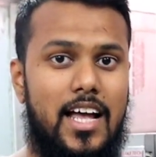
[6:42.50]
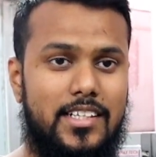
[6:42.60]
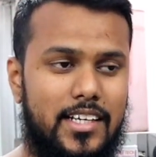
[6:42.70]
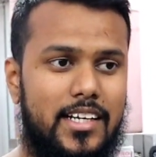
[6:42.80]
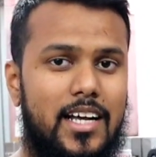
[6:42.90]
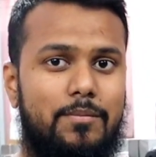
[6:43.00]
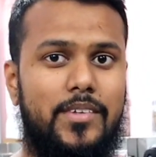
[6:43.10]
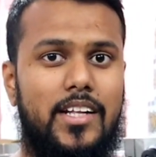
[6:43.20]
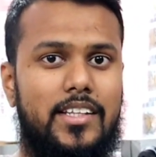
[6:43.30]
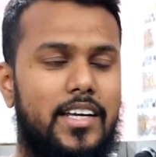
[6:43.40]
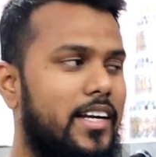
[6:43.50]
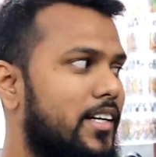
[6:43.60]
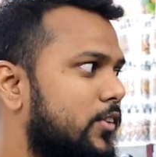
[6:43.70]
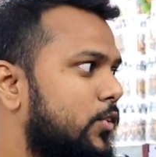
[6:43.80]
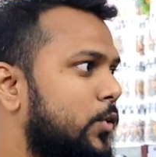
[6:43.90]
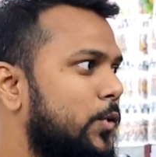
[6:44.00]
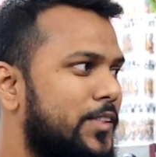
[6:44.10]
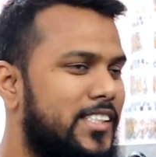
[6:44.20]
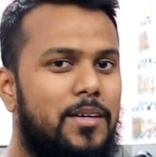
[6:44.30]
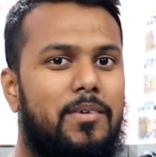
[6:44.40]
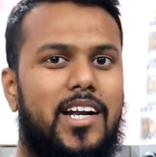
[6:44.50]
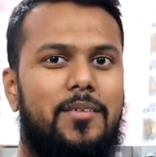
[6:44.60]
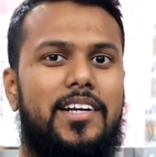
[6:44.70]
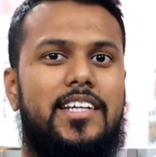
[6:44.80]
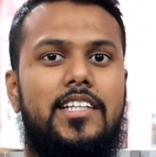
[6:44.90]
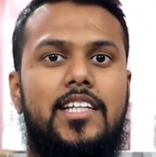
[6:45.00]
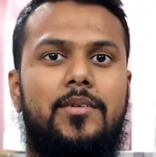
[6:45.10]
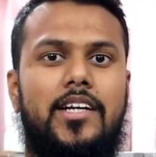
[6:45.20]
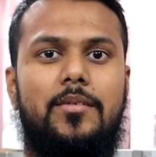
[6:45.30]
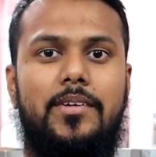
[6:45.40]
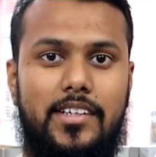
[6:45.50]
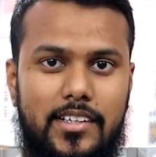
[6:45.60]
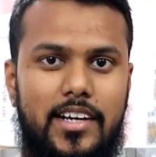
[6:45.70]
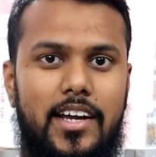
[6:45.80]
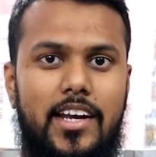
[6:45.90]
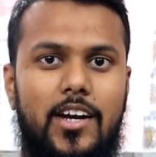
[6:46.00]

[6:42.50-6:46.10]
তাছাড়া আপনাদের জুস যে বানাবেন কি দিয়ে বানাবেন আচ্ছা।